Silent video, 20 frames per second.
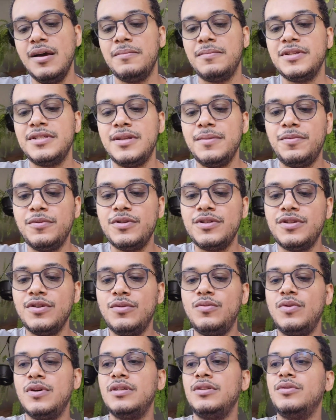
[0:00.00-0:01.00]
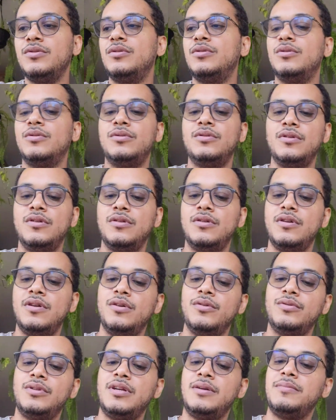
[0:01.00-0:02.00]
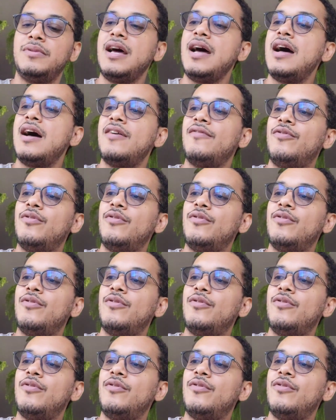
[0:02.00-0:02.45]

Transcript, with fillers: Mas depois eu quando eu, eu terminar,